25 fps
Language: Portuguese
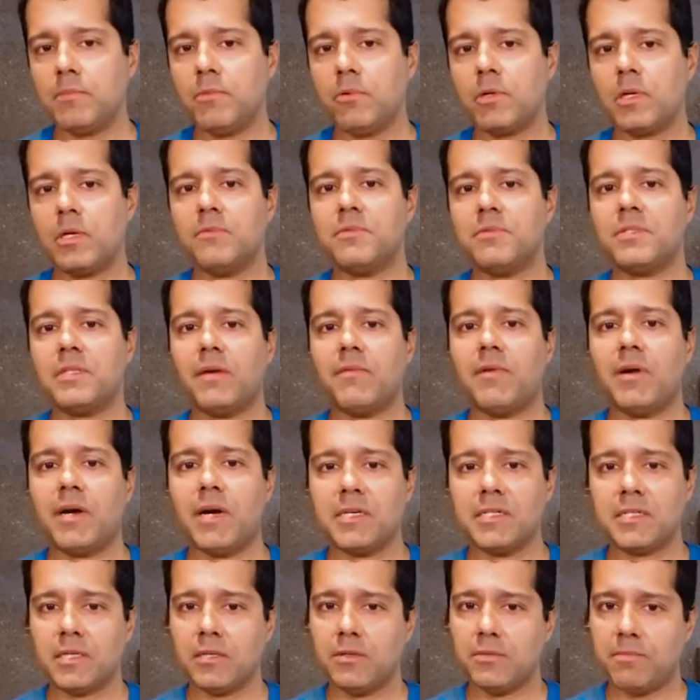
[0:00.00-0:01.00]
porque você estava
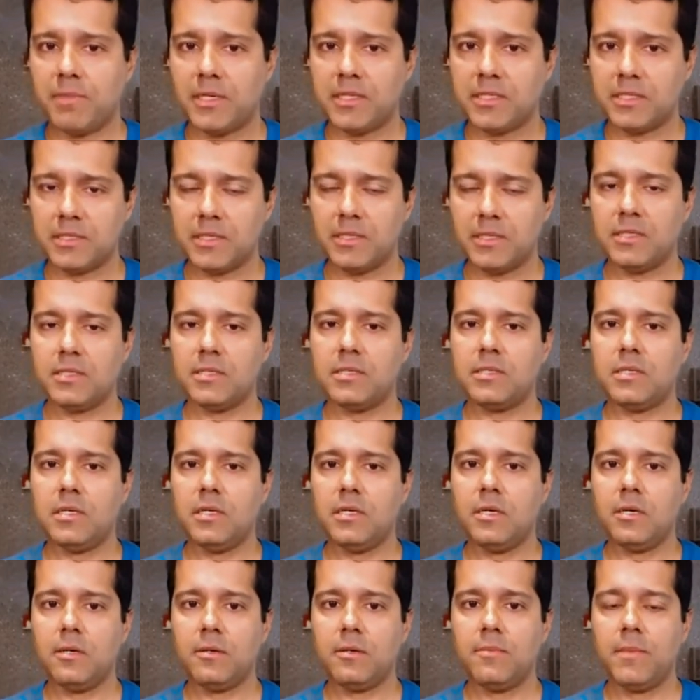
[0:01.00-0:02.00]
gastando bastante
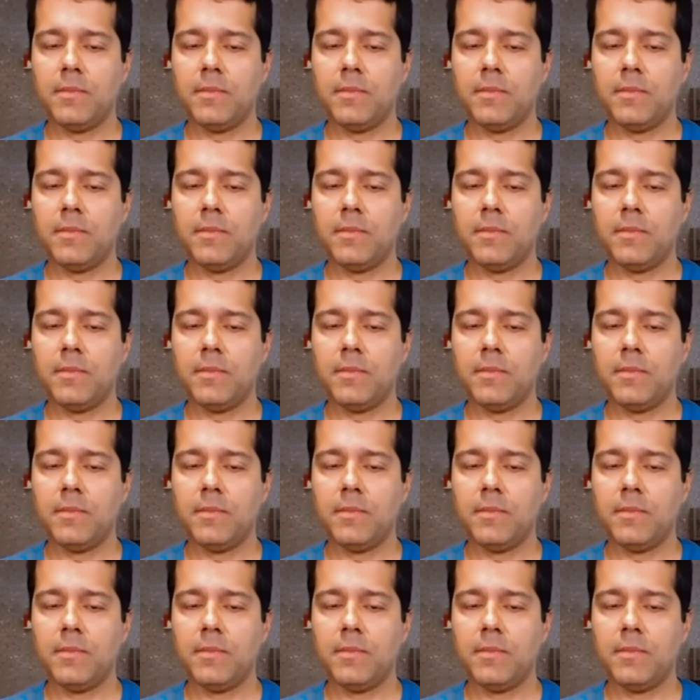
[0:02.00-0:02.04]
dinheiro